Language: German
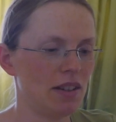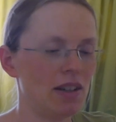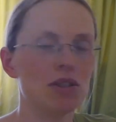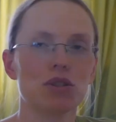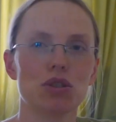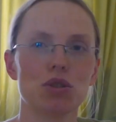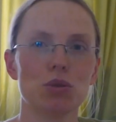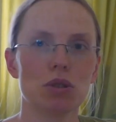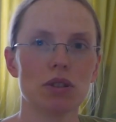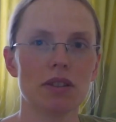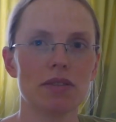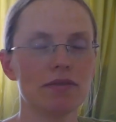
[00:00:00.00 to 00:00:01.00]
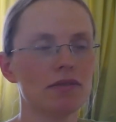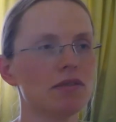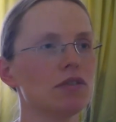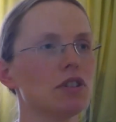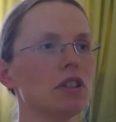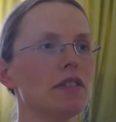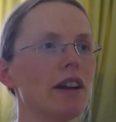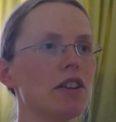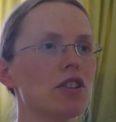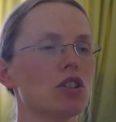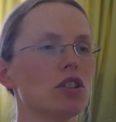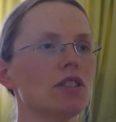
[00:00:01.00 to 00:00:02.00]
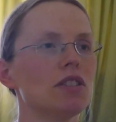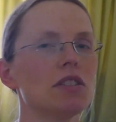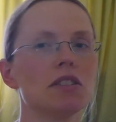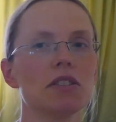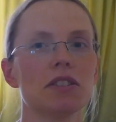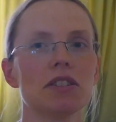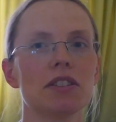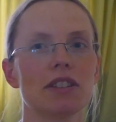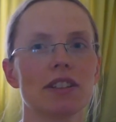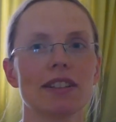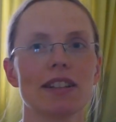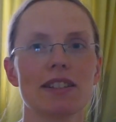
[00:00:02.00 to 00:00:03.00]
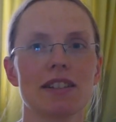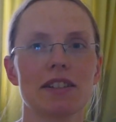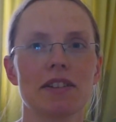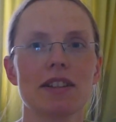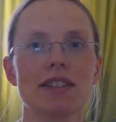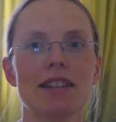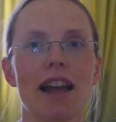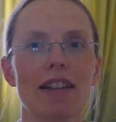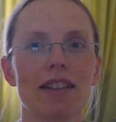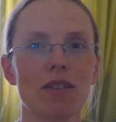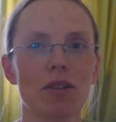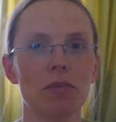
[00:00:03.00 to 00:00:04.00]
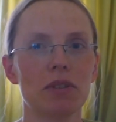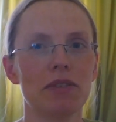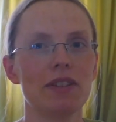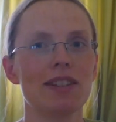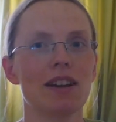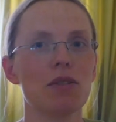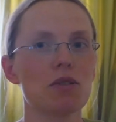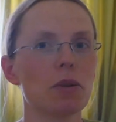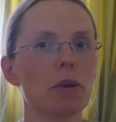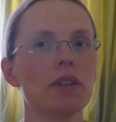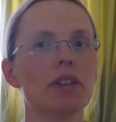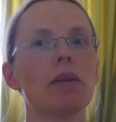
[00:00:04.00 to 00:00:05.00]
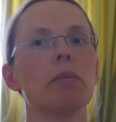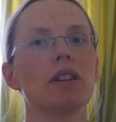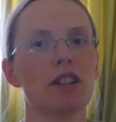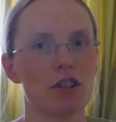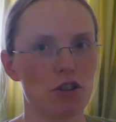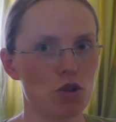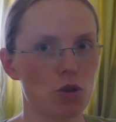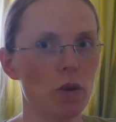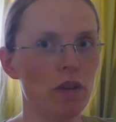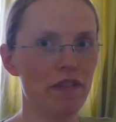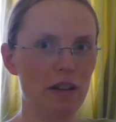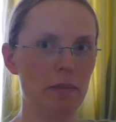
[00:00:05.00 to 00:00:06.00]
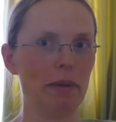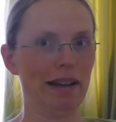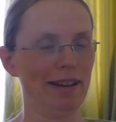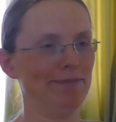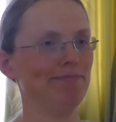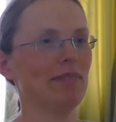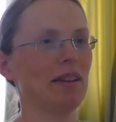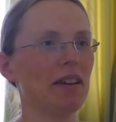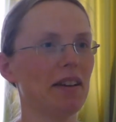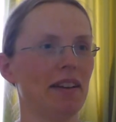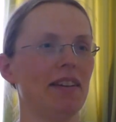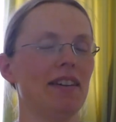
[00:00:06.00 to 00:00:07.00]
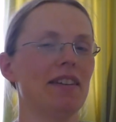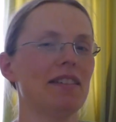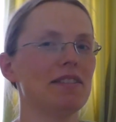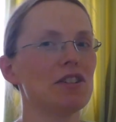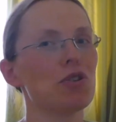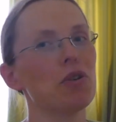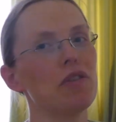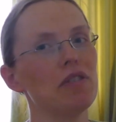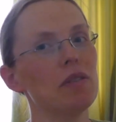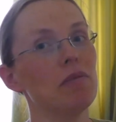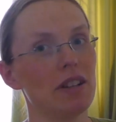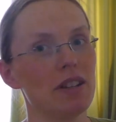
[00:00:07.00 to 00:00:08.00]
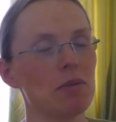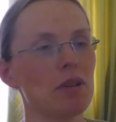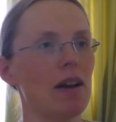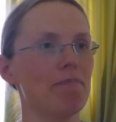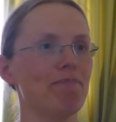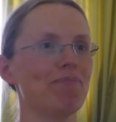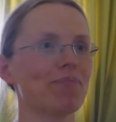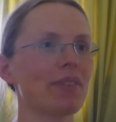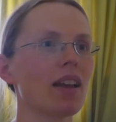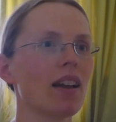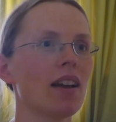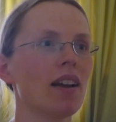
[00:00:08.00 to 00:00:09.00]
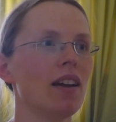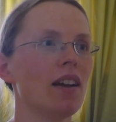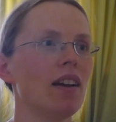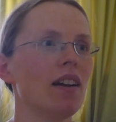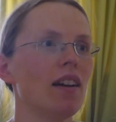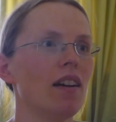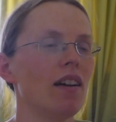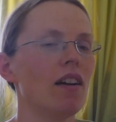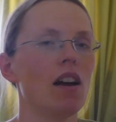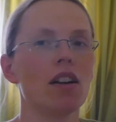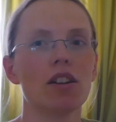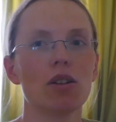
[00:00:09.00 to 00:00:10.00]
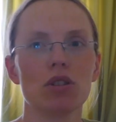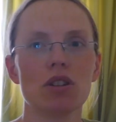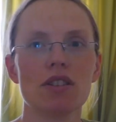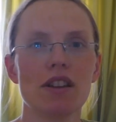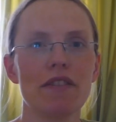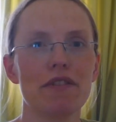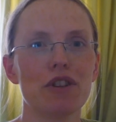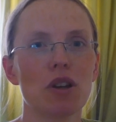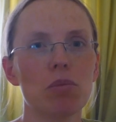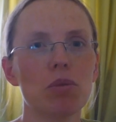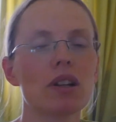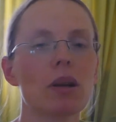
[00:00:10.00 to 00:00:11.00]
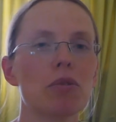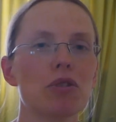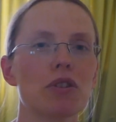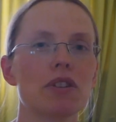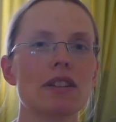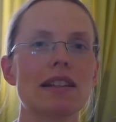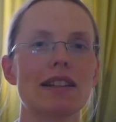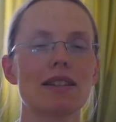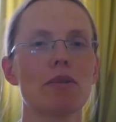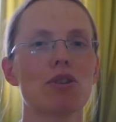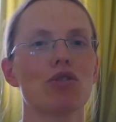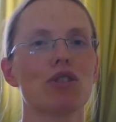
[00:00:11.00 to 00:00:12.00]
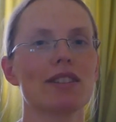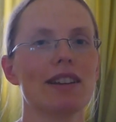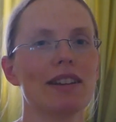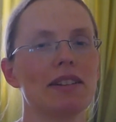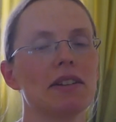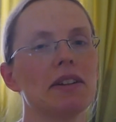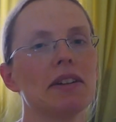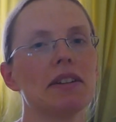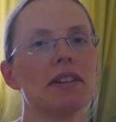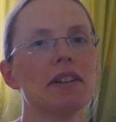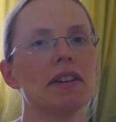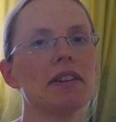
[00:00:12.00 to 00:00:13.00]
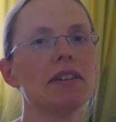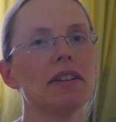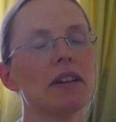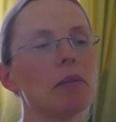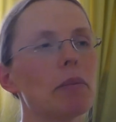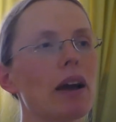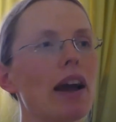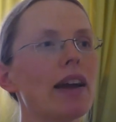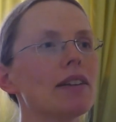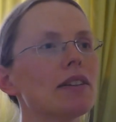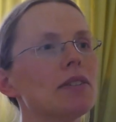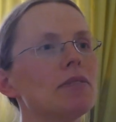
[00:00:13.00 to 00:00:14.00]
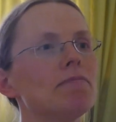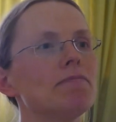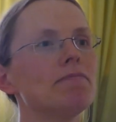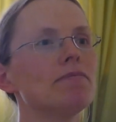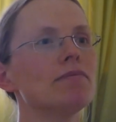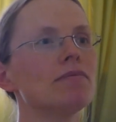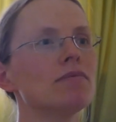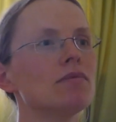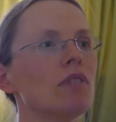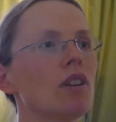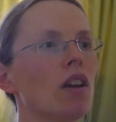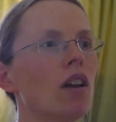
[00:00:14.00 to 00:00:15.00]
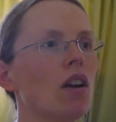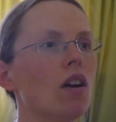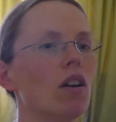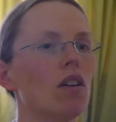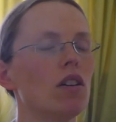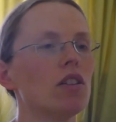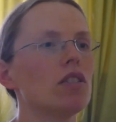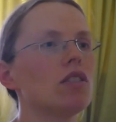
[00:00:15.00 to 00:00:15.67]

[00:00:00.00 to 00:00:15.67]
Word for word: ausgesucht, vor einer Weile schon, und getestet, wenn es nachts kommt, wie es ausleuchtet, damit ich schön filmen kann einen schönen Film will ich nämlich haben. Ja, die Utensilien für die Geburt habe ich euch das letzte Mal schon gezeigt. Die liegen bereit. Und